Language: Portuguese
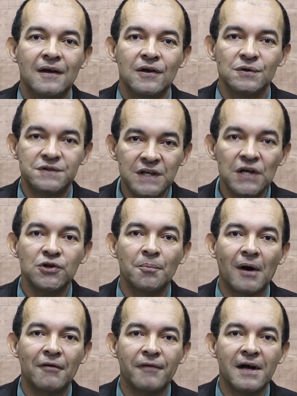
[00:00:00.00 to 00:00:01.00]
e o Santo
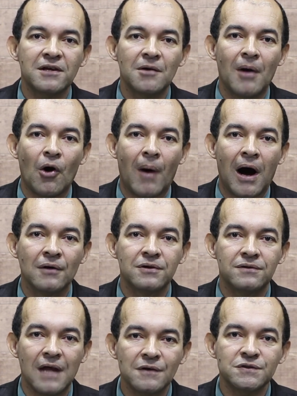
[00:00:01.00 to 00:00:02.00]
Profeta Irmão Aldo e
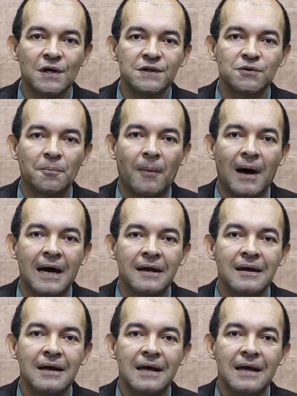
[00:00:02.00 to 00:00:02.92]
Deus Nosso Pai,